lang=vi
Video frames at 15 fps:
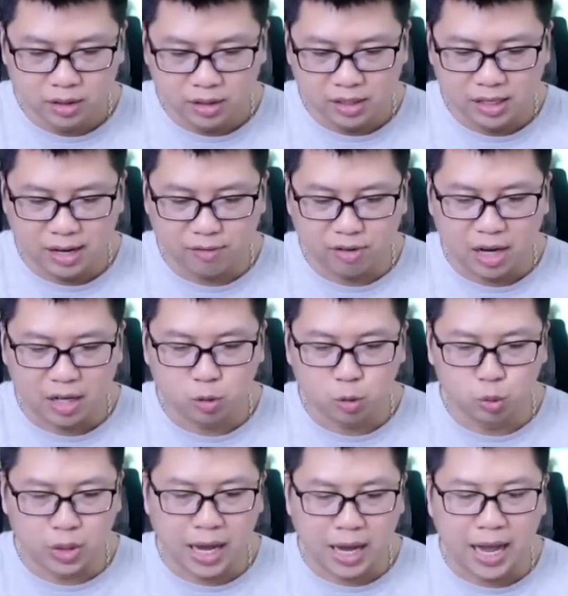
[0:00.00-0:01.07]
Lava chủ
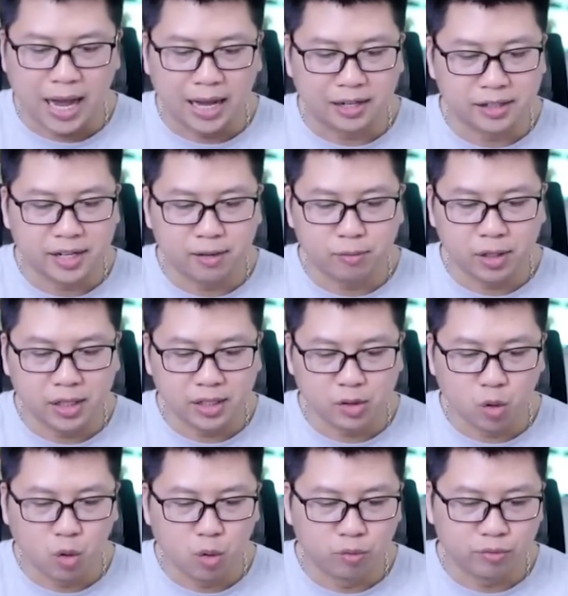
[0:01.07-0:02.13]
nhà ăn em Electro
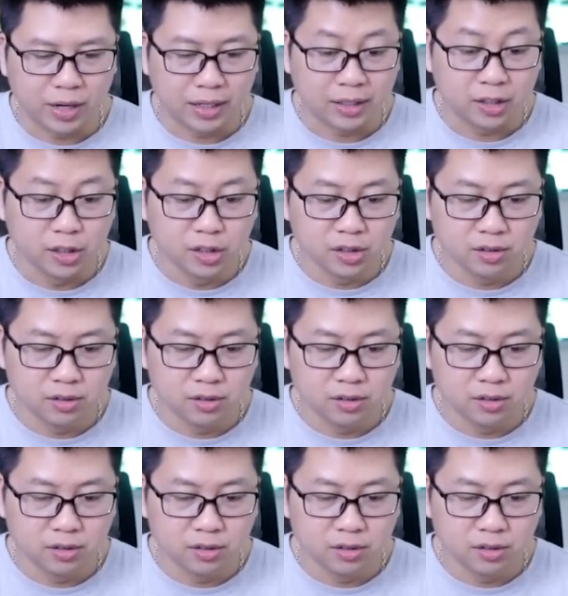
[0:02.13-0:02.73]
phát là đứt